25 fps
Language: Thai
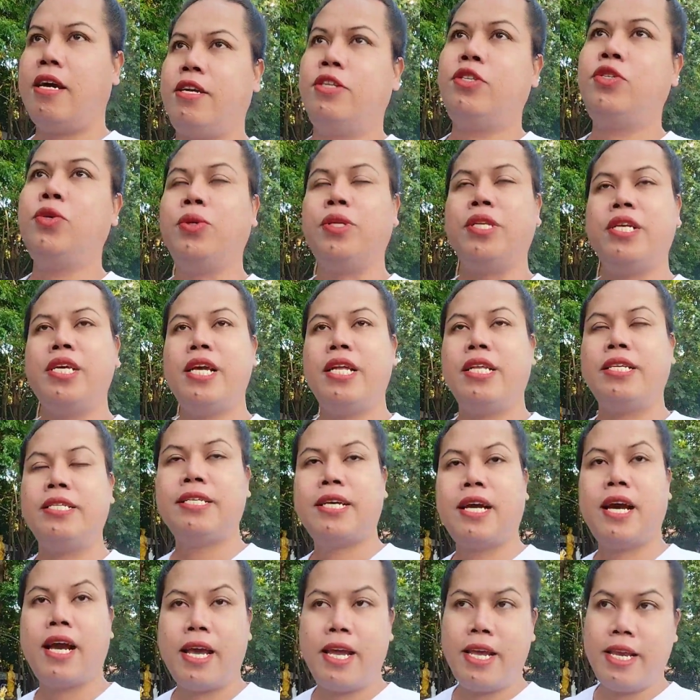จุดเทียน
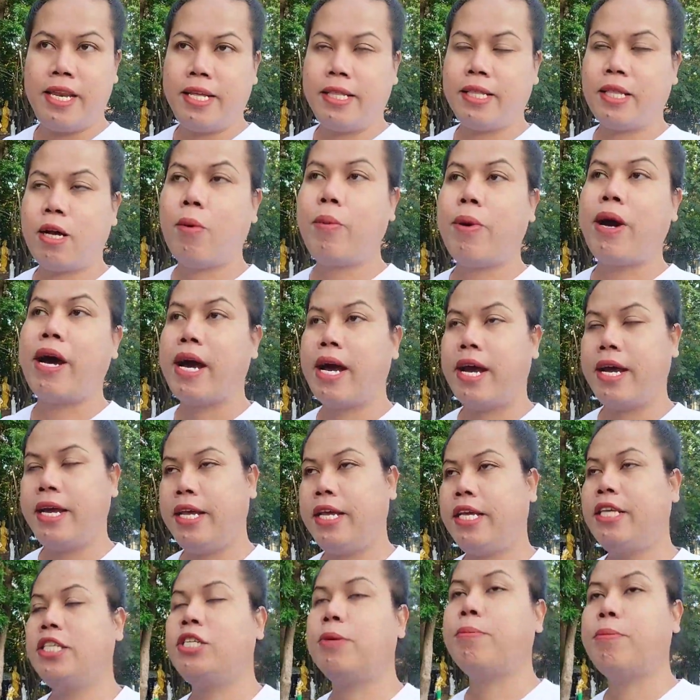ชัยนิถวาย
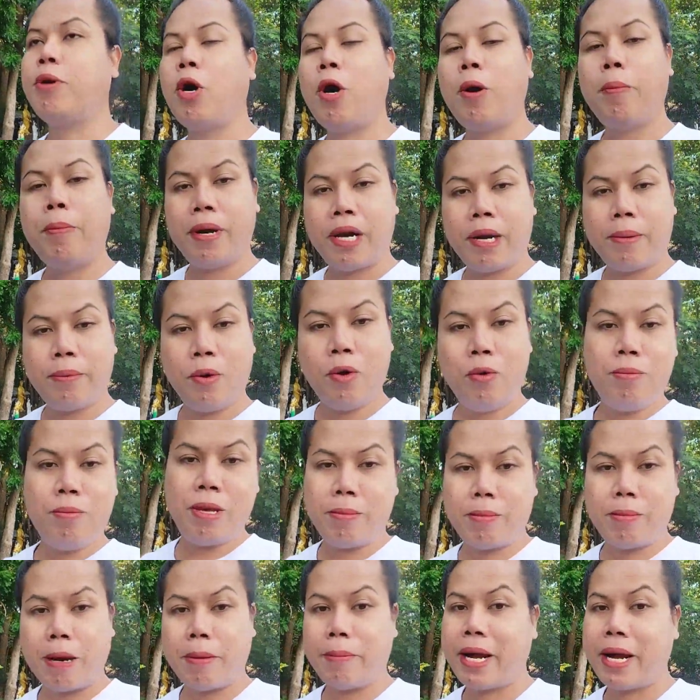เฉพาะพระผู้มี
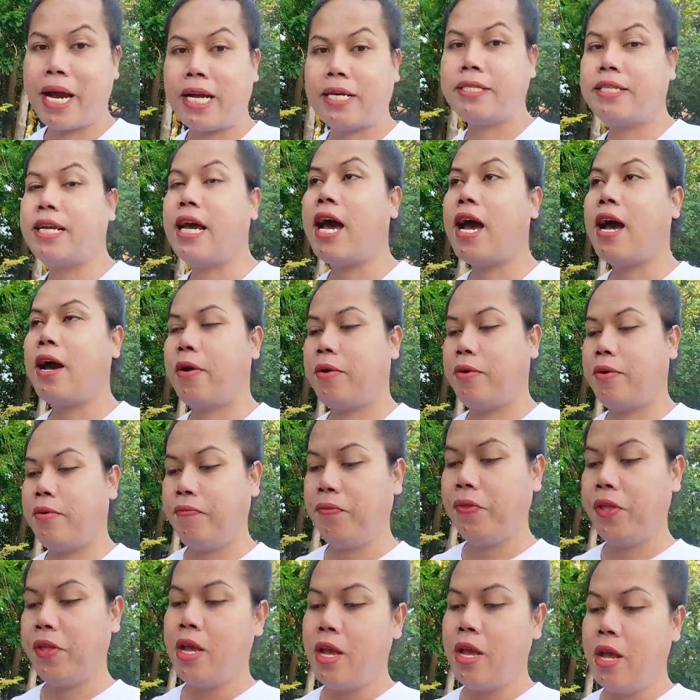พระภาคเจ้า
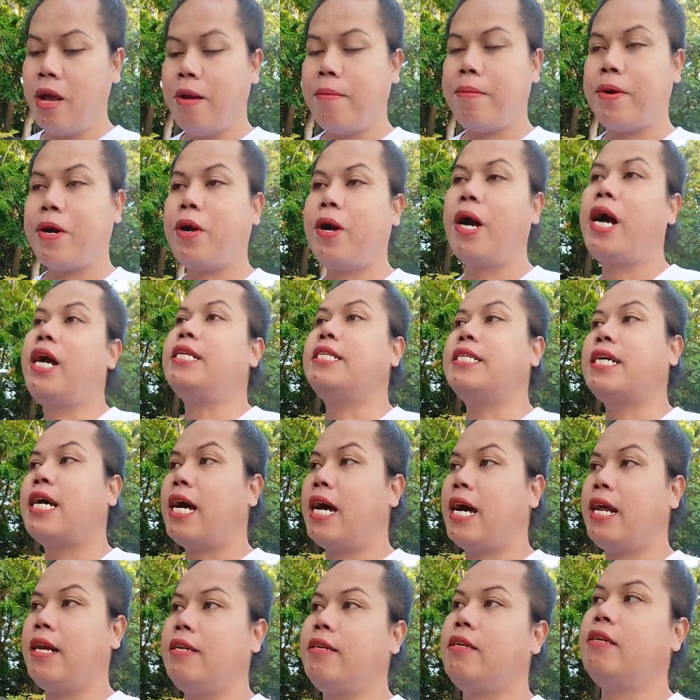เพราะอาจา
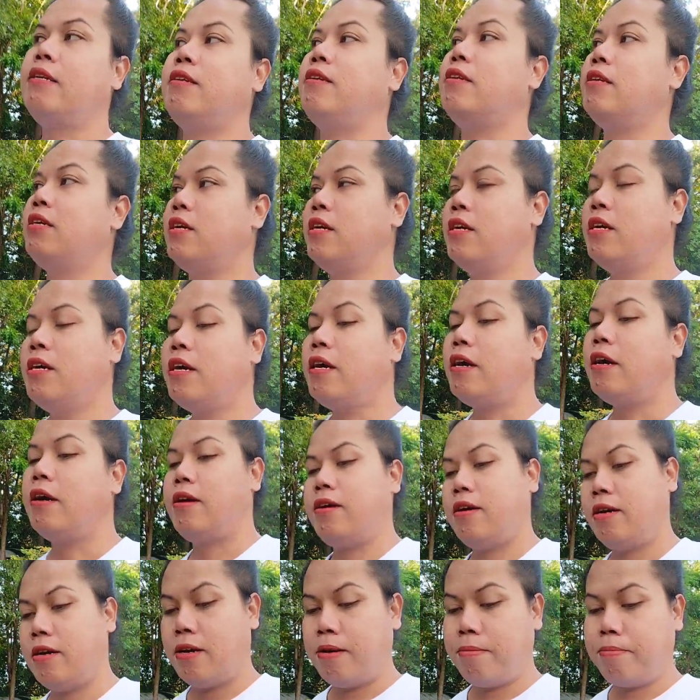รย์
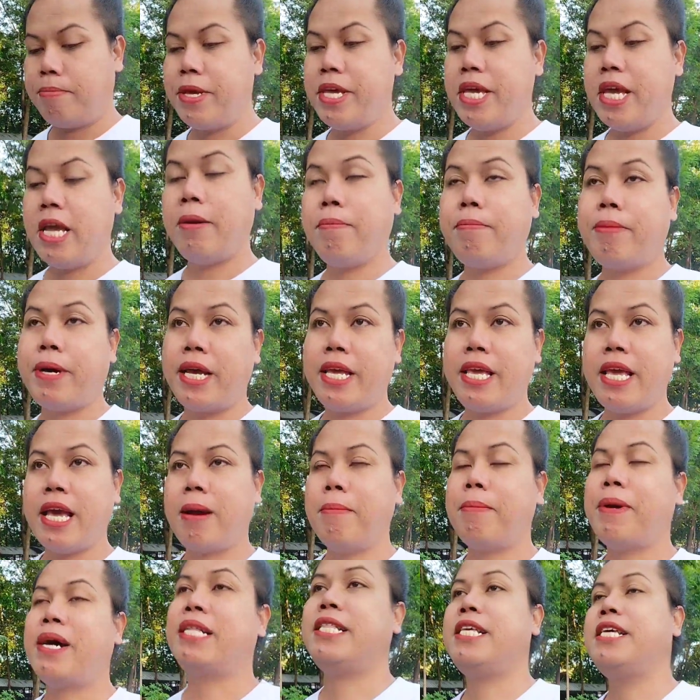เพียรพยายาม
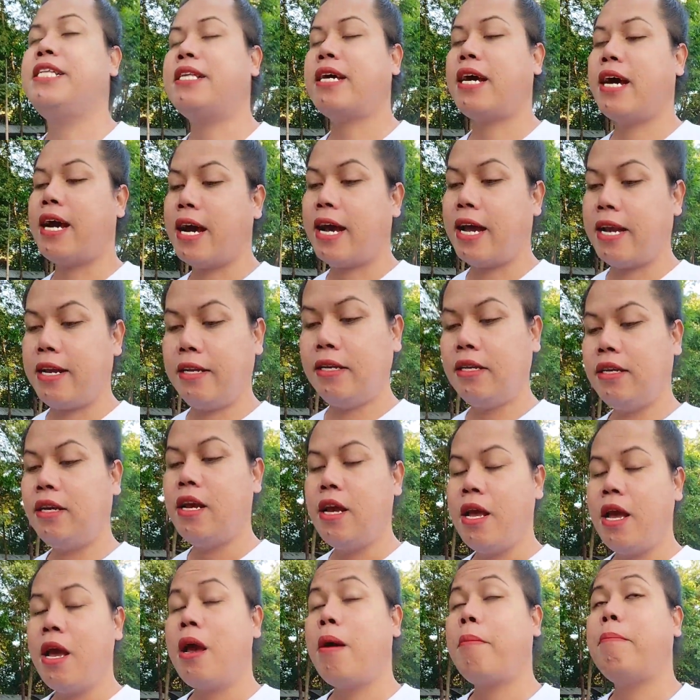อธิษฐาน
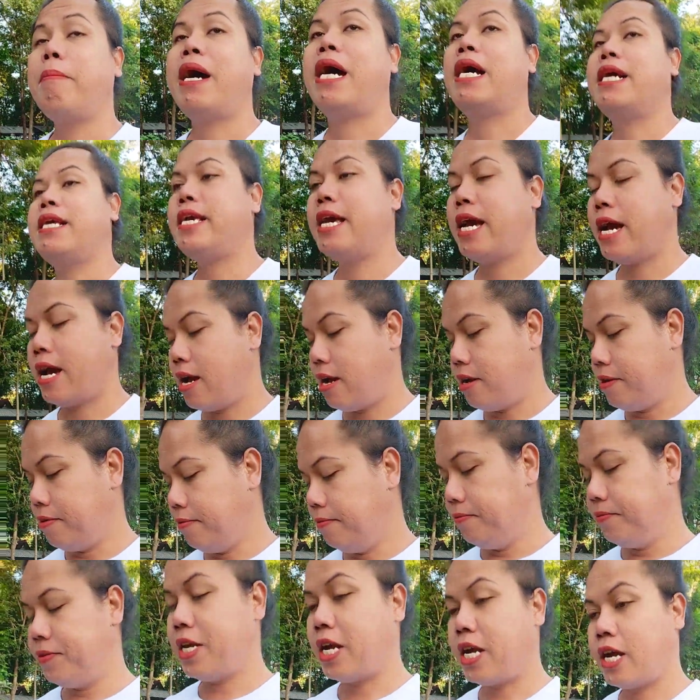บางอย่าง
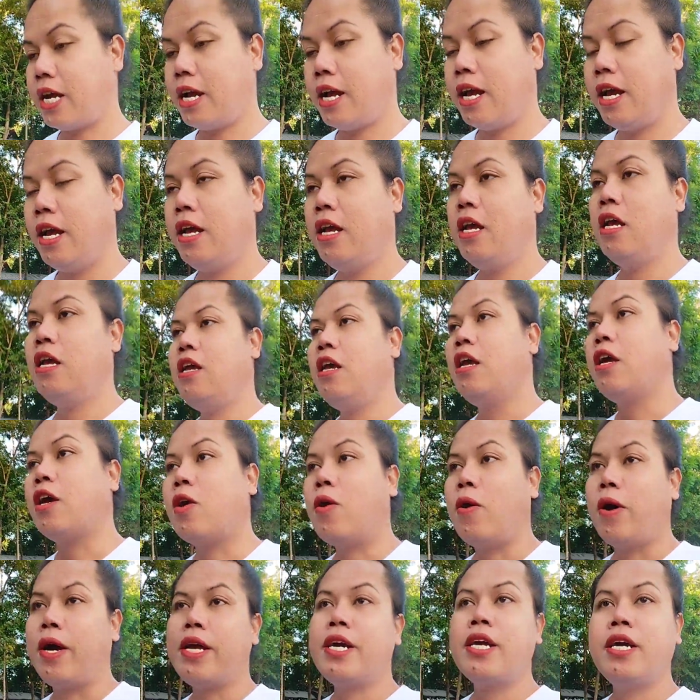นะคะับขอ
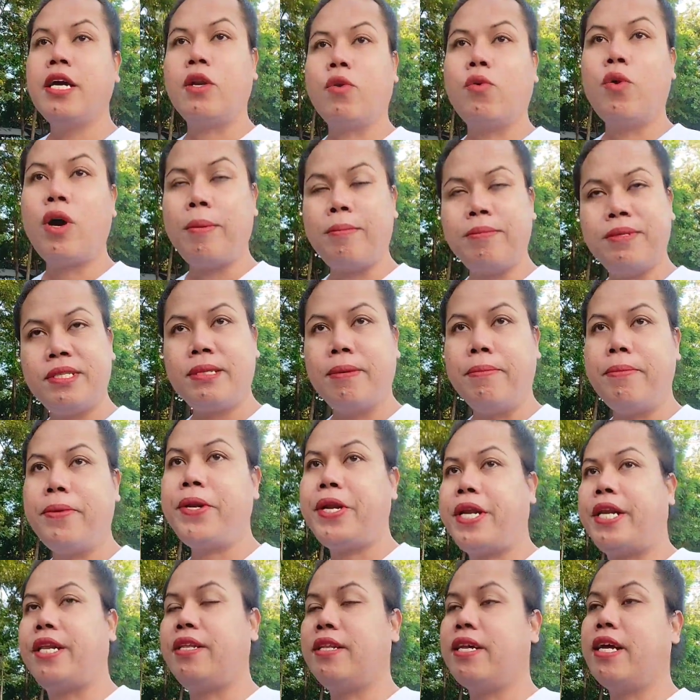ให้เกิดความสำเร็
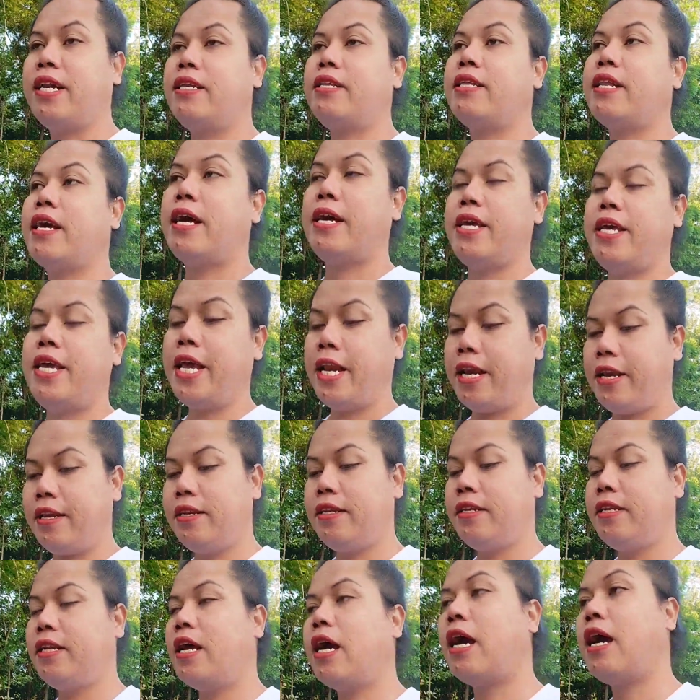จทันตาเห็น
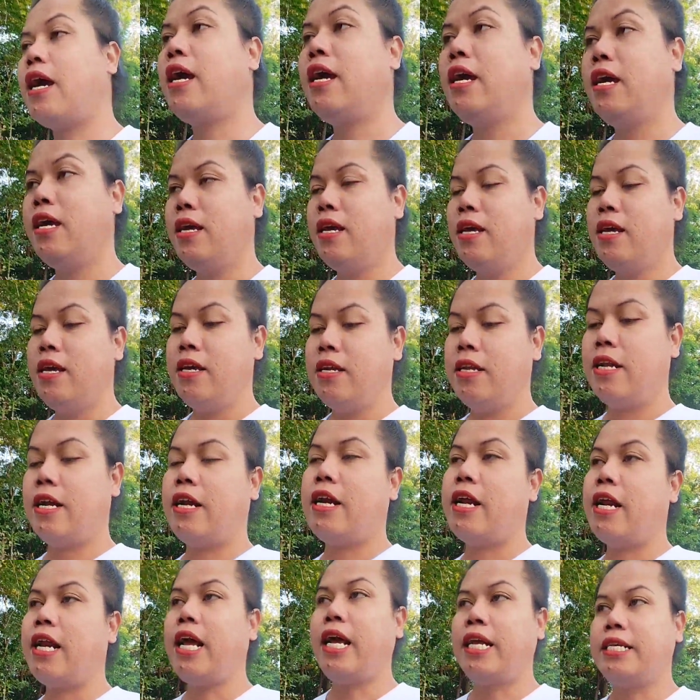นะคะดัง
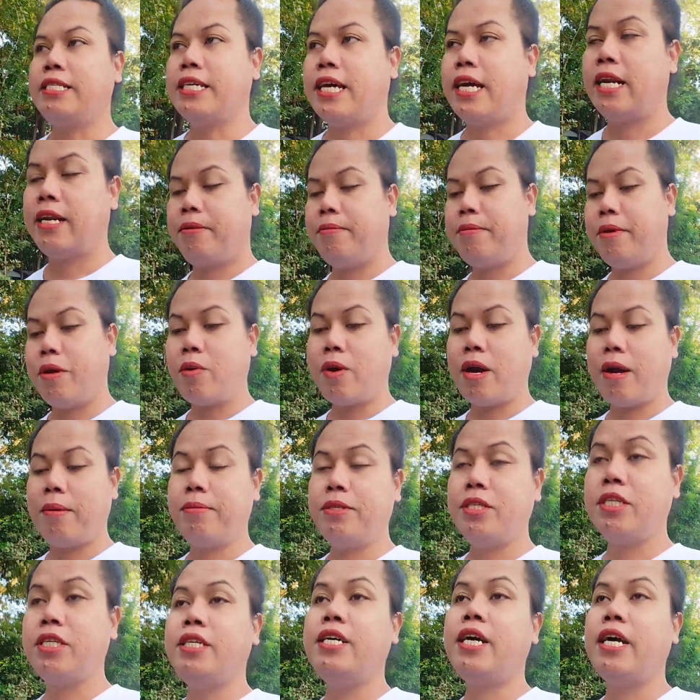นั้นอาจารย์มีความ
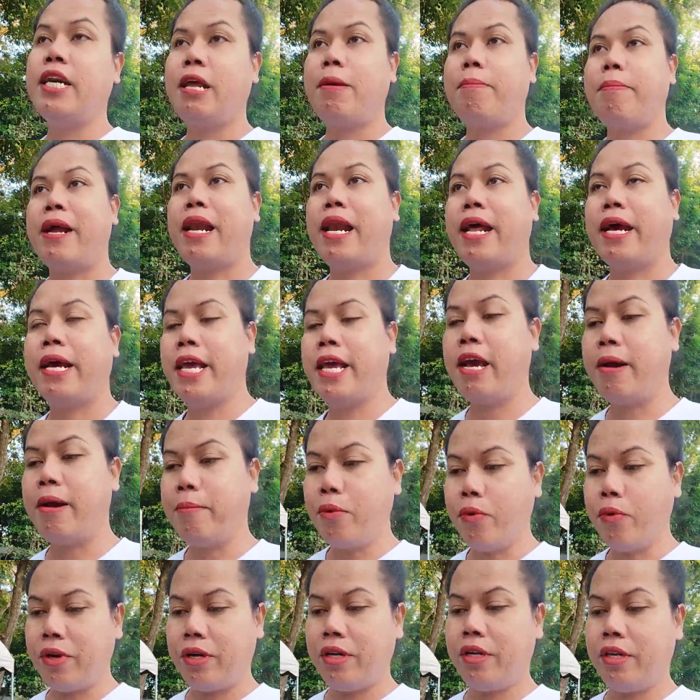เชื่อในพลังแห่ง
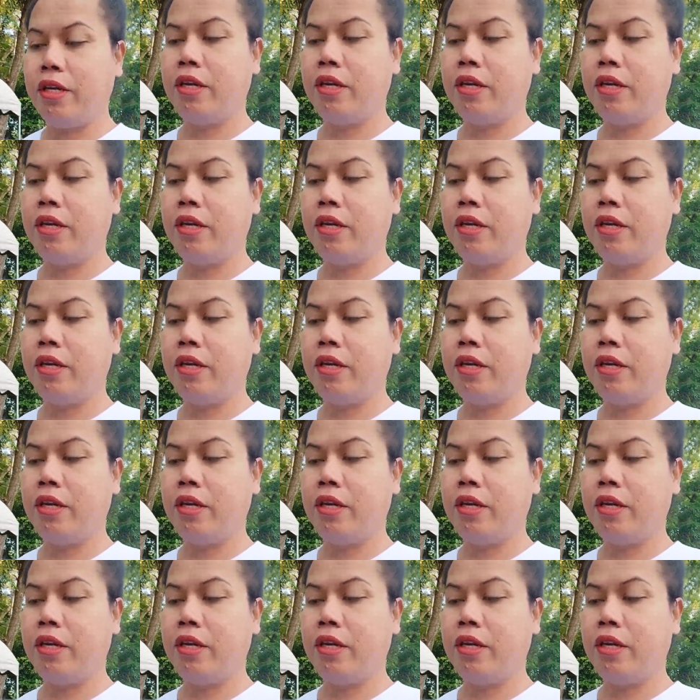บุญ